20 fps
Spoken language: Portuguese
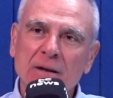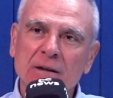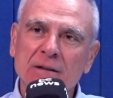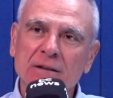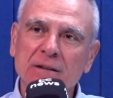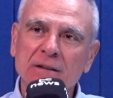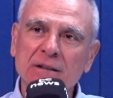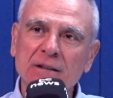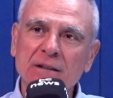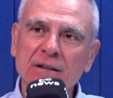
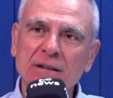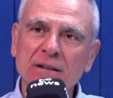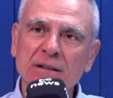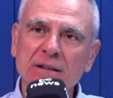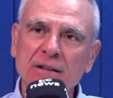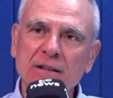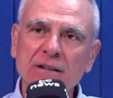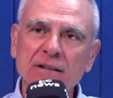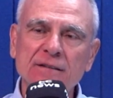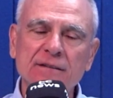
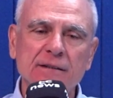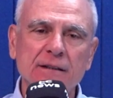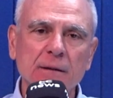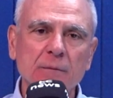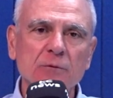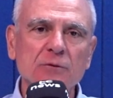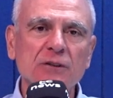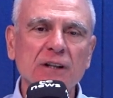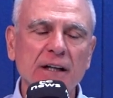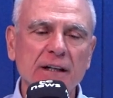e, e
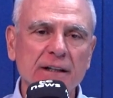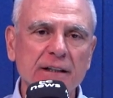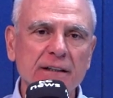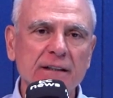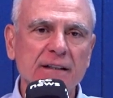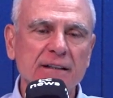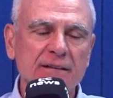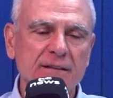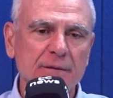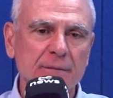estamos aí
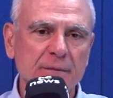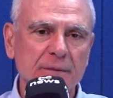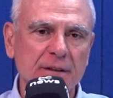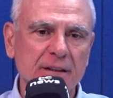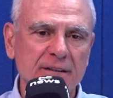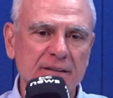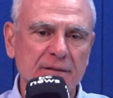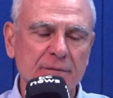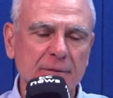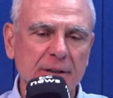nesse,
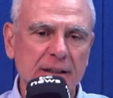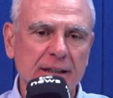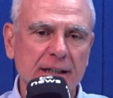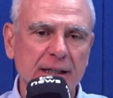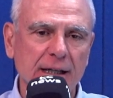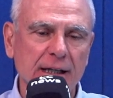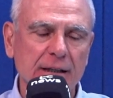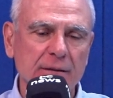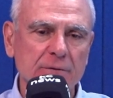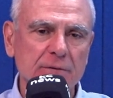nesse
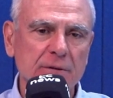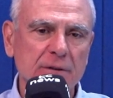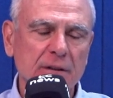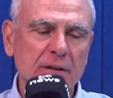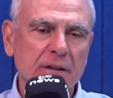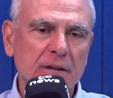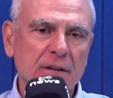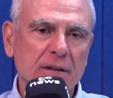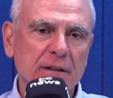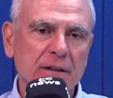mercado
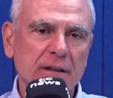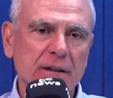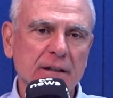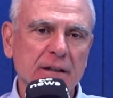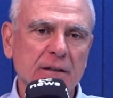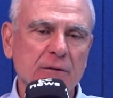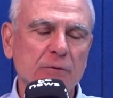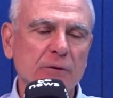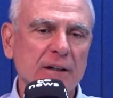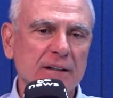
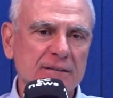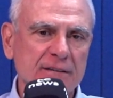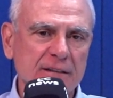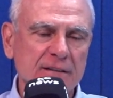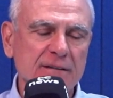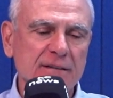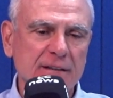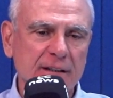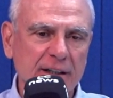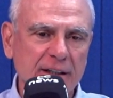é, com
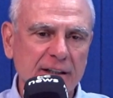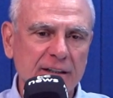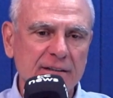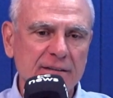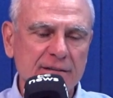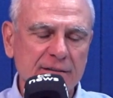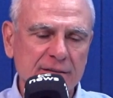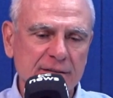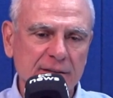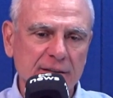essas
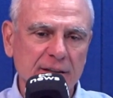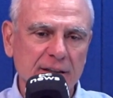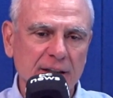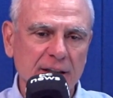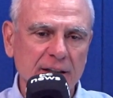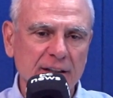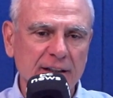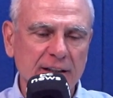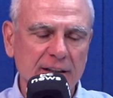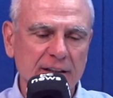três é,
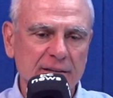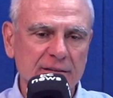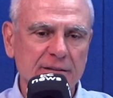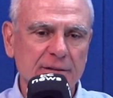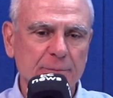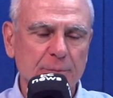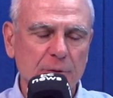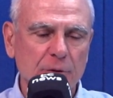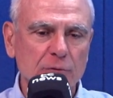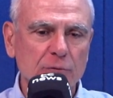linhas
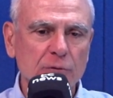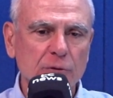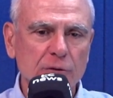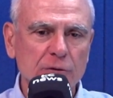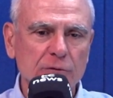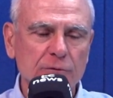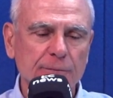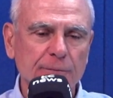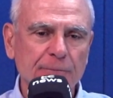de produto.